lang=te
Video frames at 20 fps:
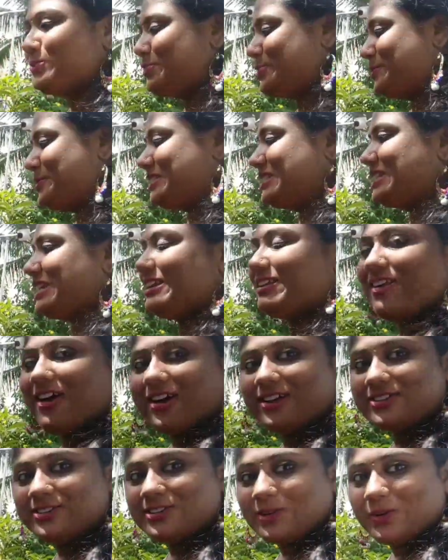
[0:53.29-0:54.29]
చూపిస్తాను
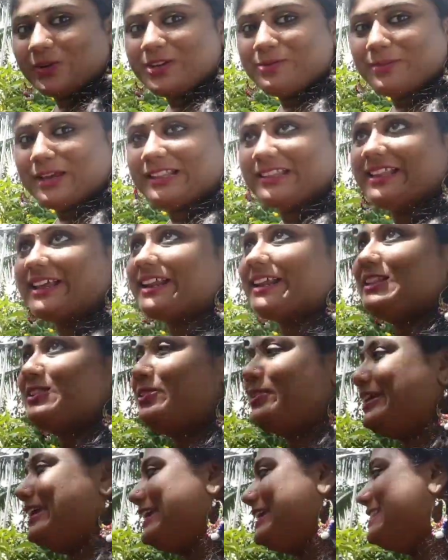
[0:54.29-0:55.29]
లాస్ట్లో ఈ
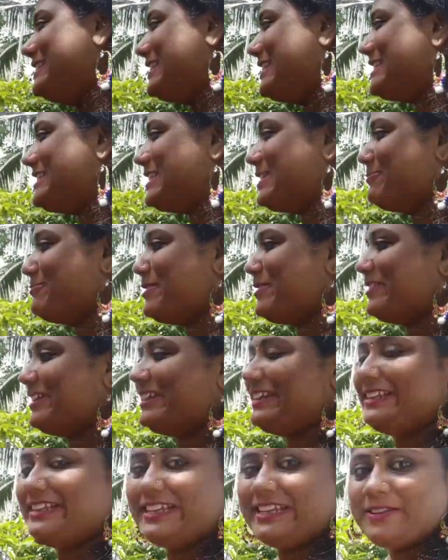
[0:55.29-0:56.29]
మందారాలతో ఏం చేశాం మేము
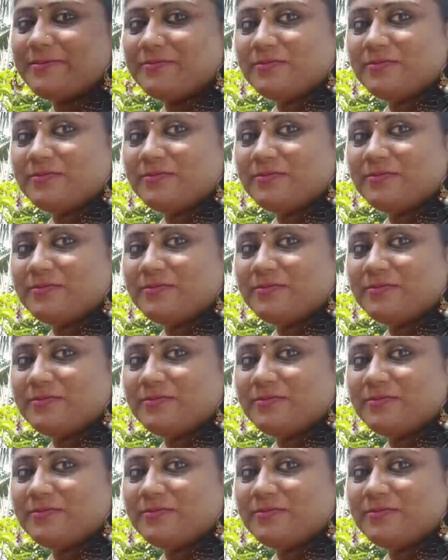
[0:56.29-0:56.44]
అనేది